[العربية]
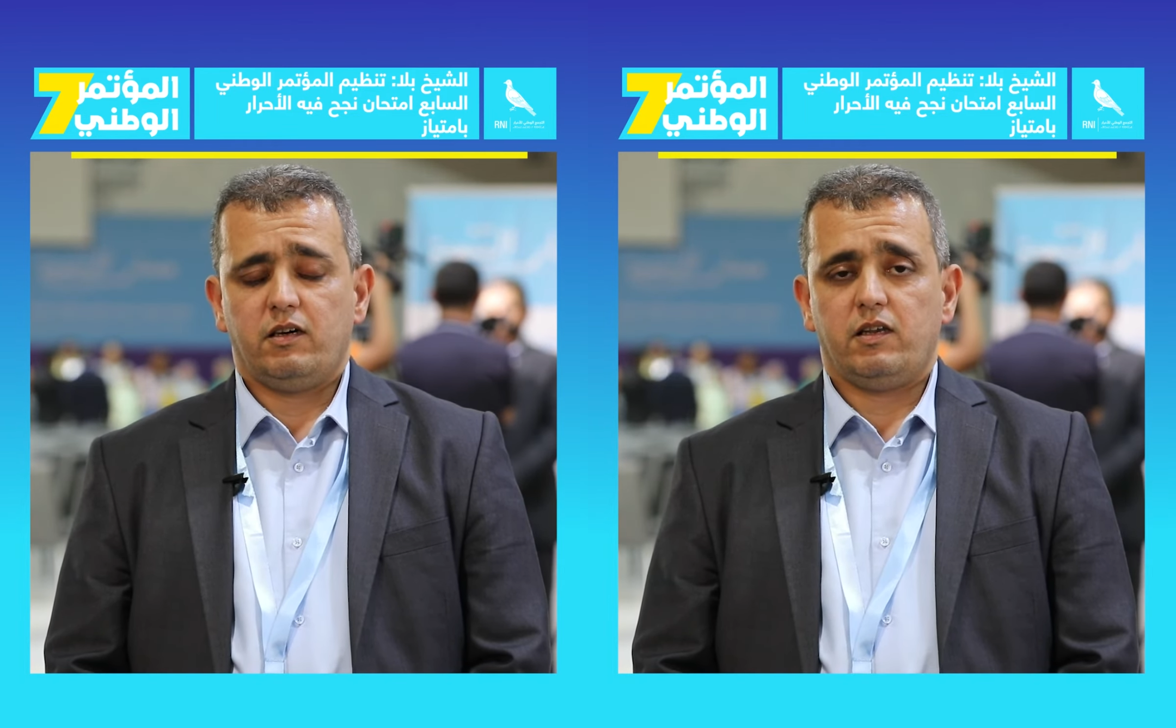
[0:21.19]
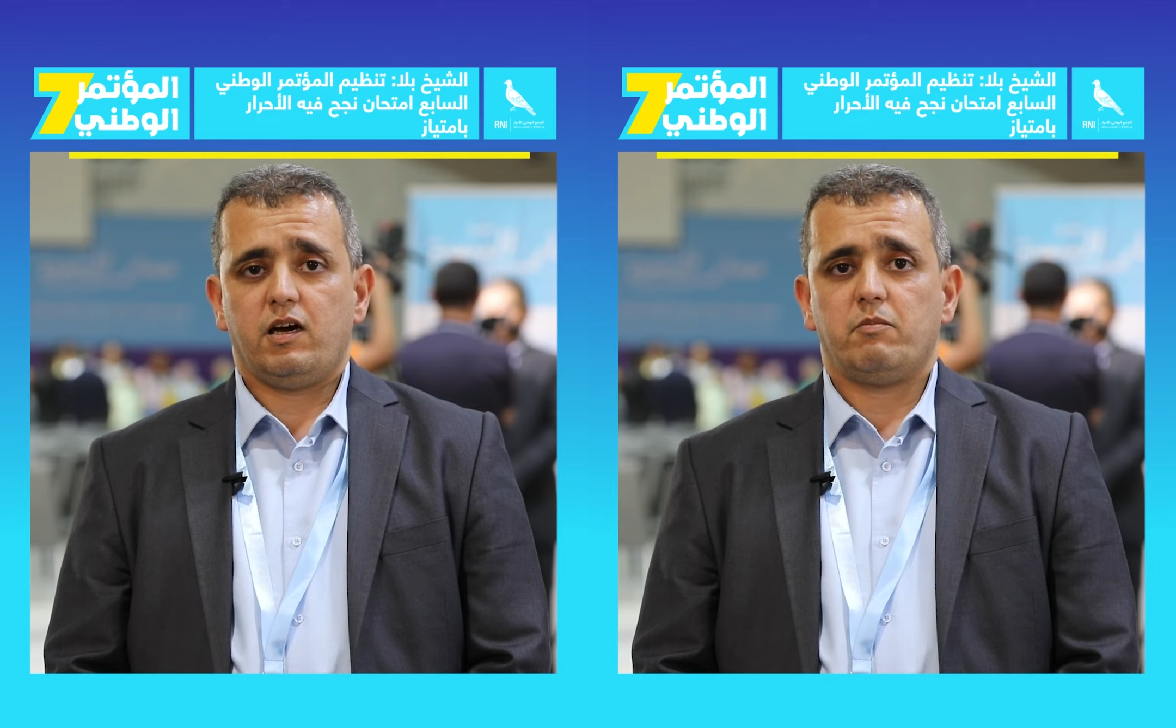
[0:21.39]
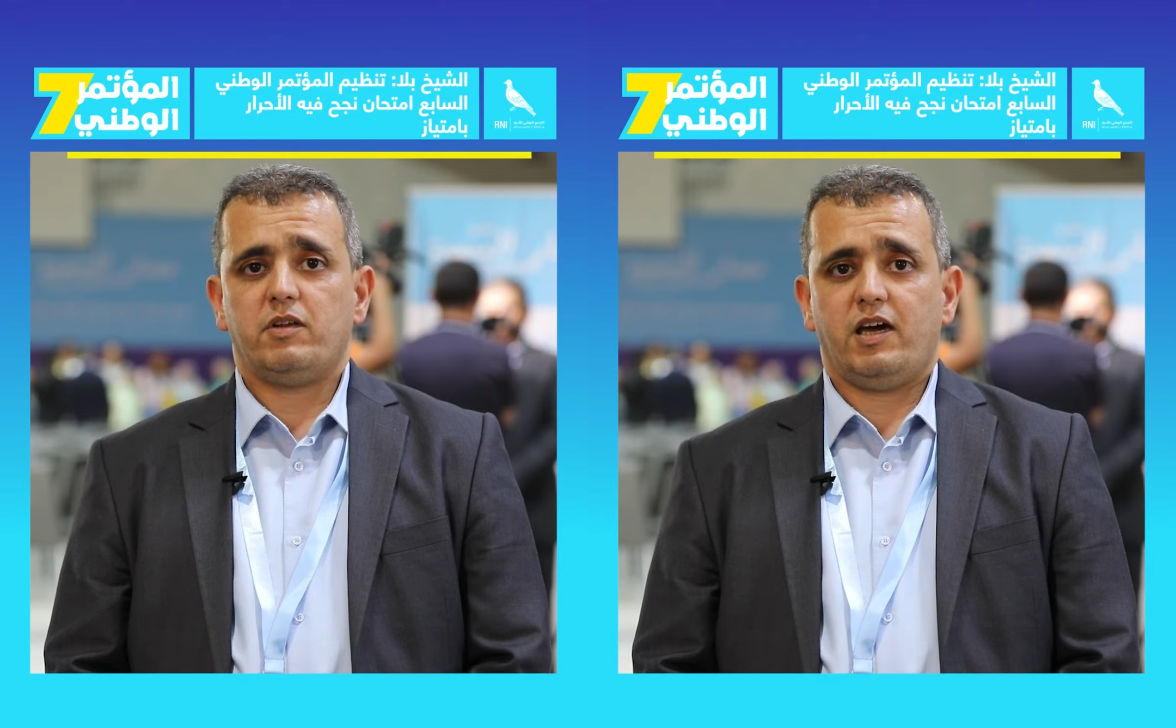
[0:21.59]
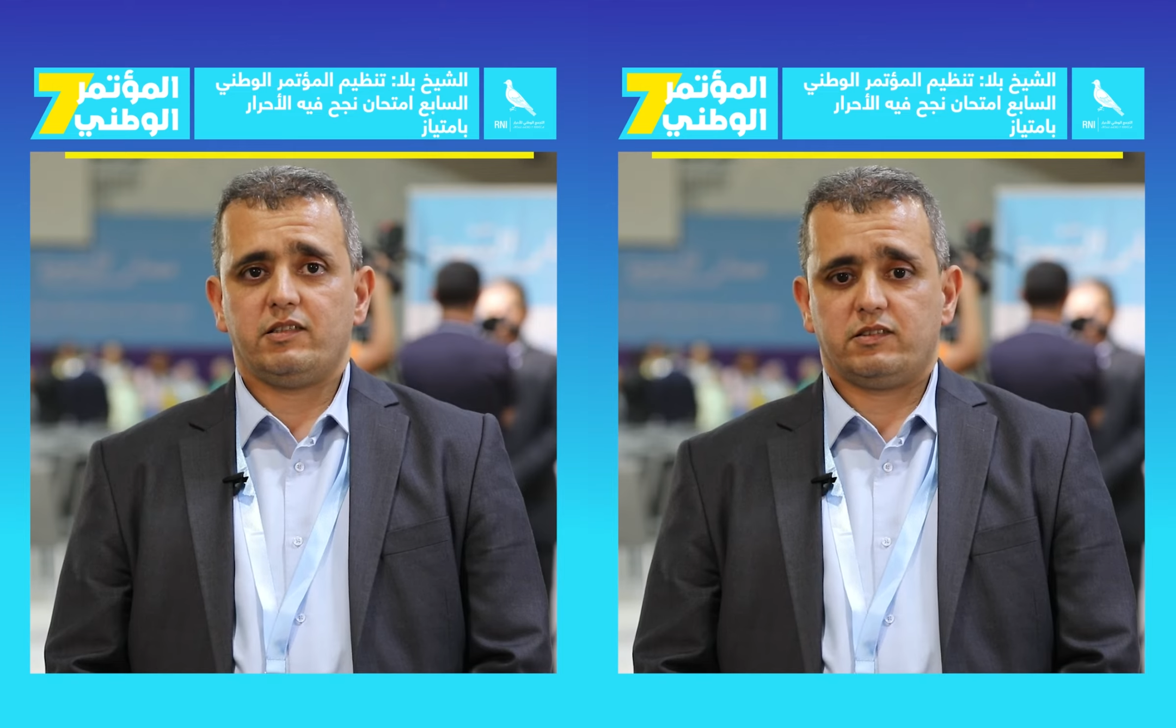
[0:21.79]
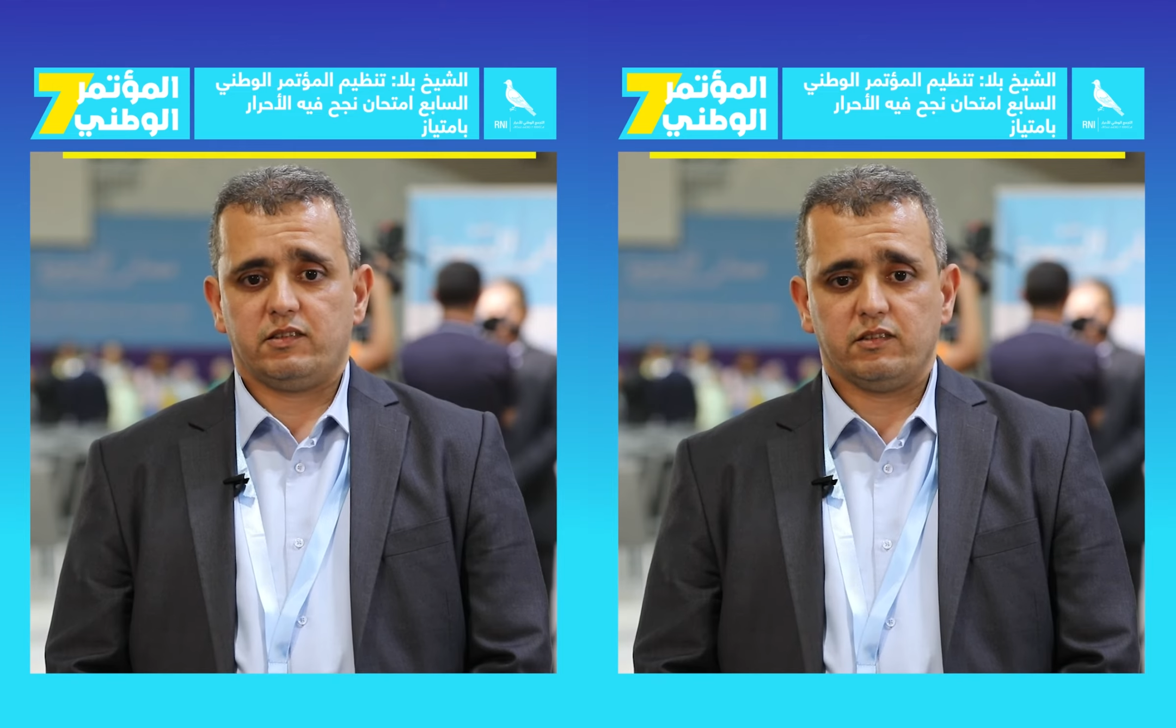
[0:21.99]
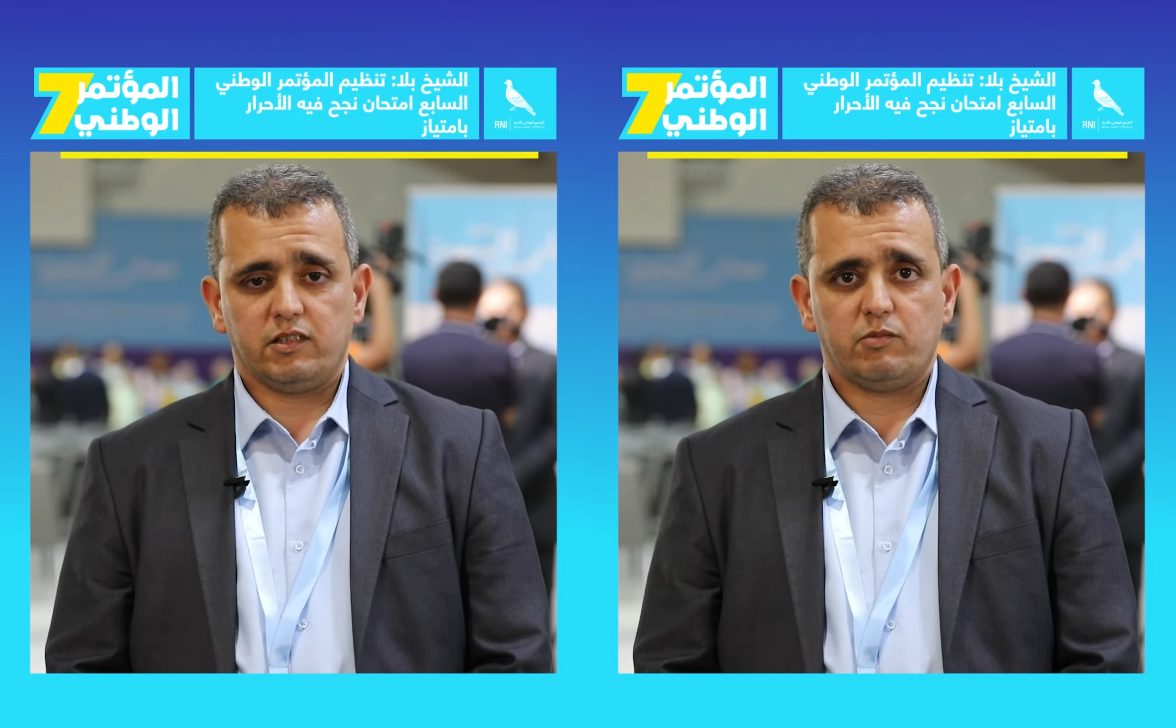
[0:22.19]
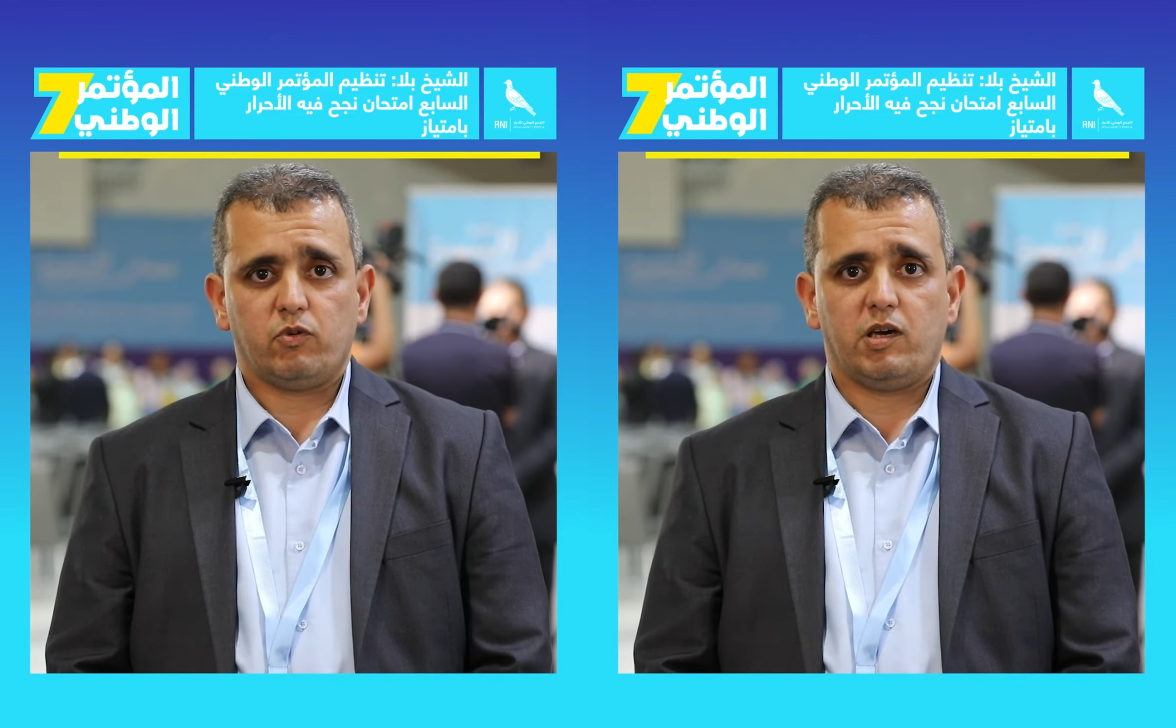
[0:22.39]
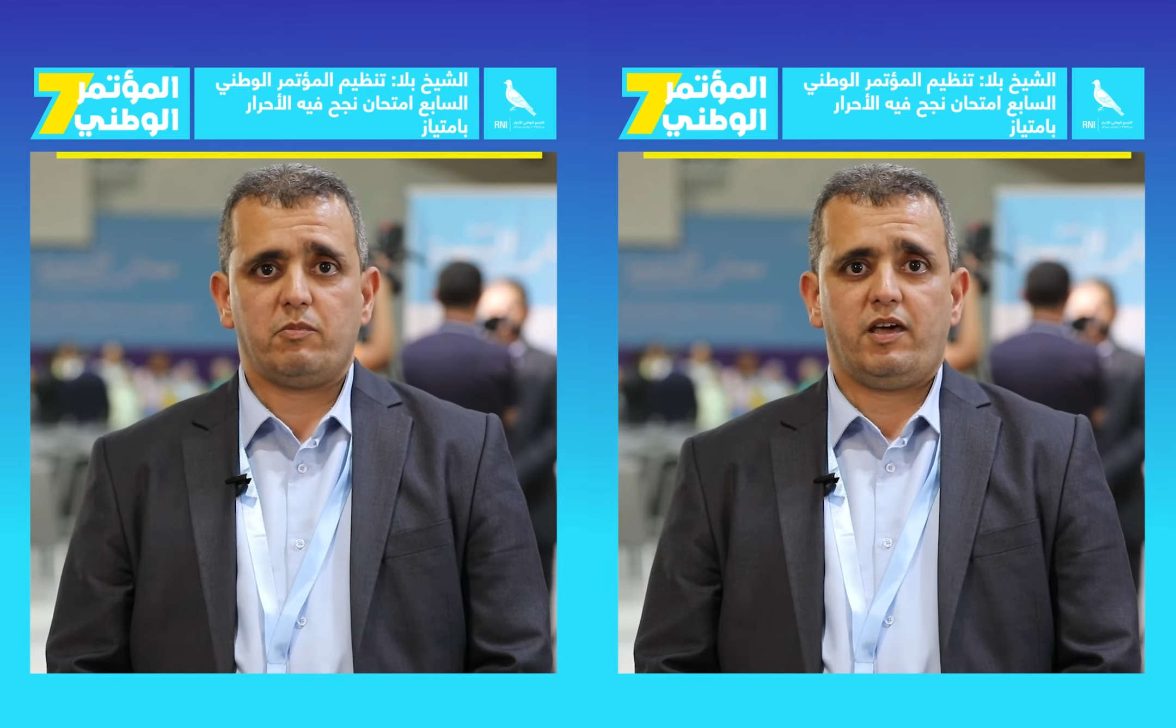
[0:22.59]
لا من حيث التنظيم
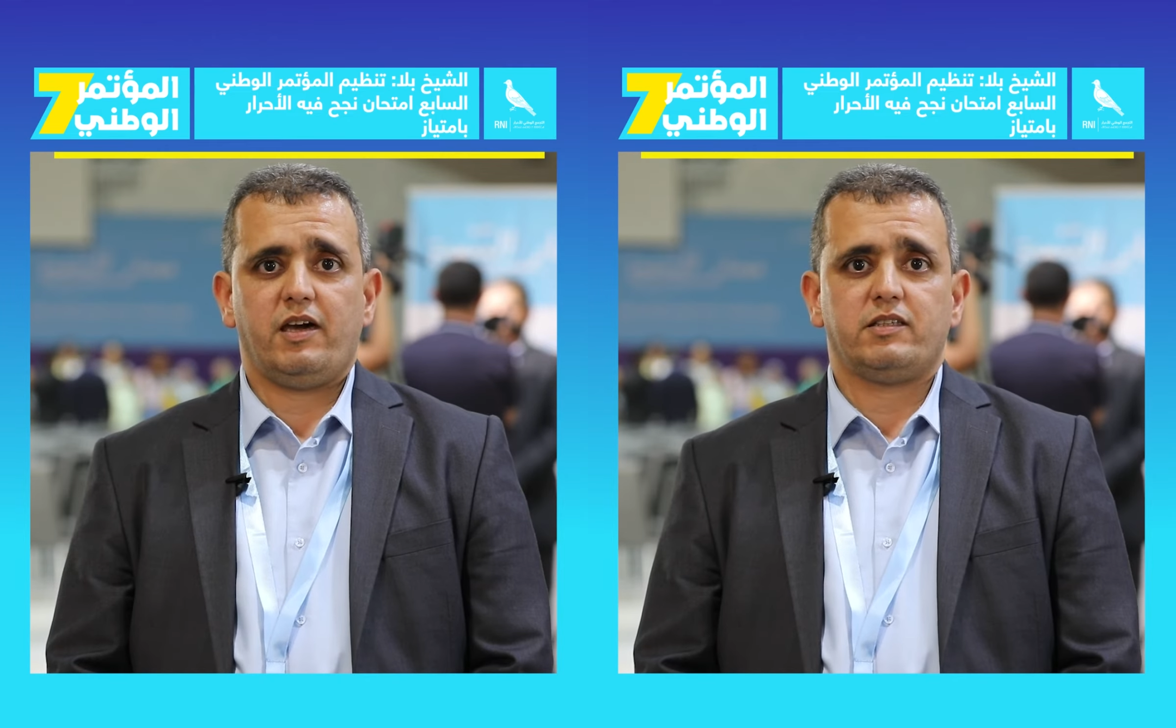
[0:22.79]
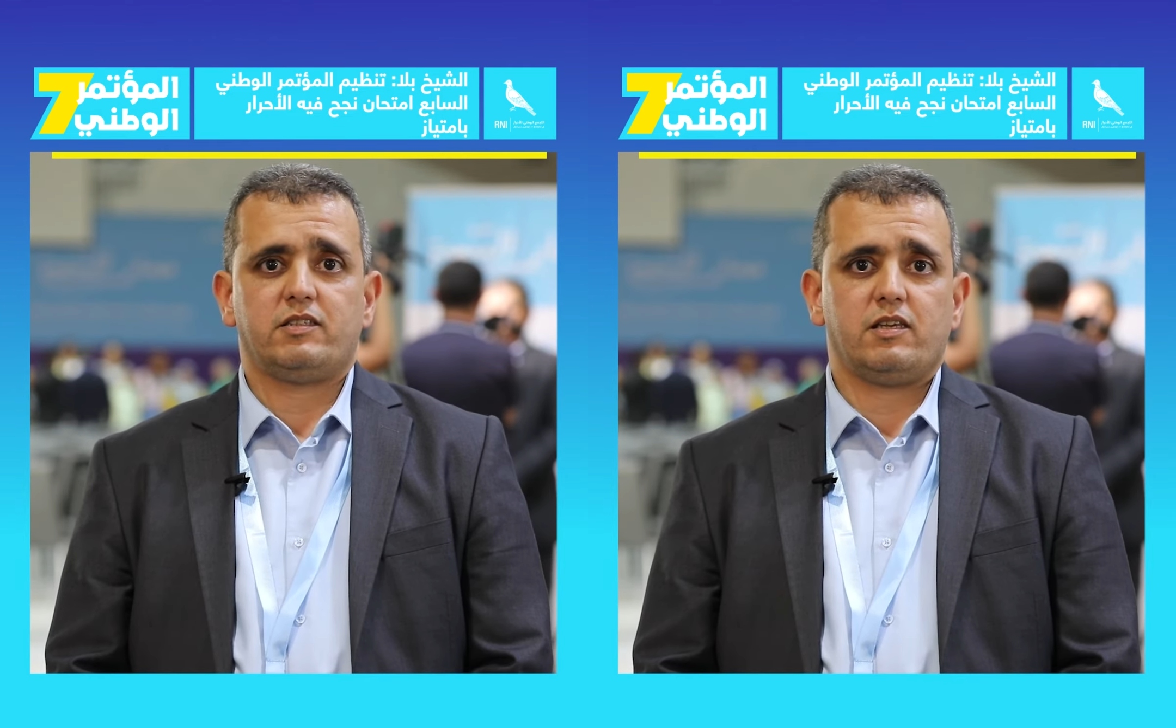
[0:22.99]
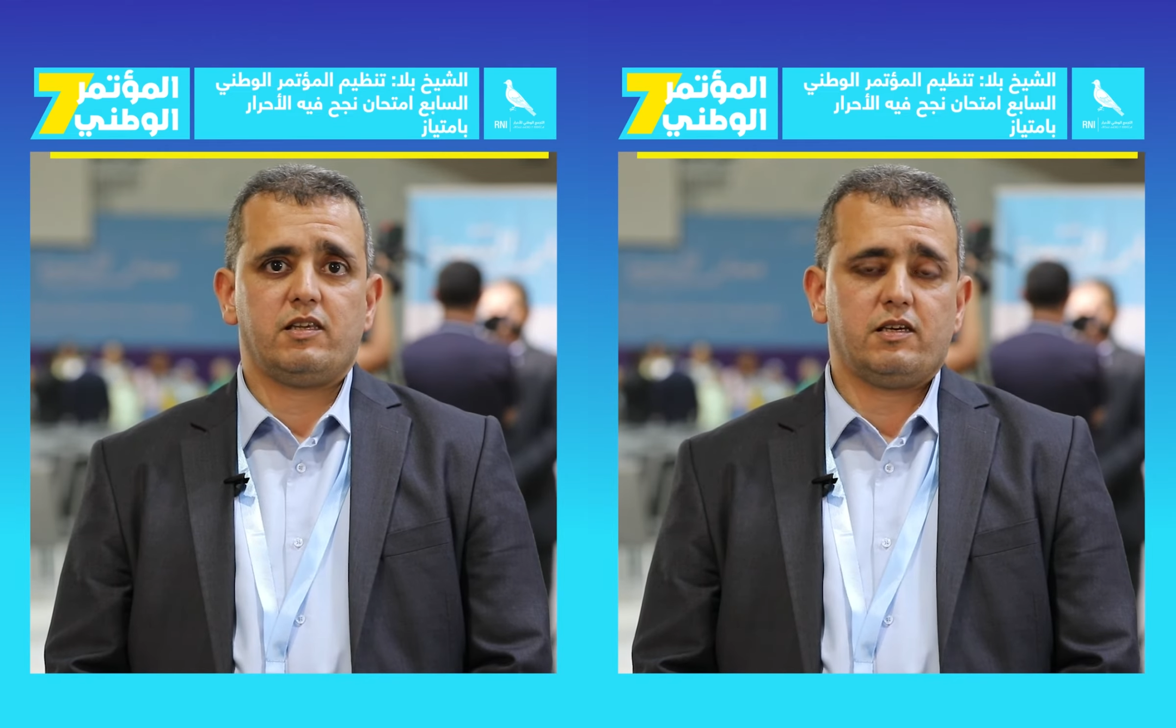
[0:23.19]
ولا من حيث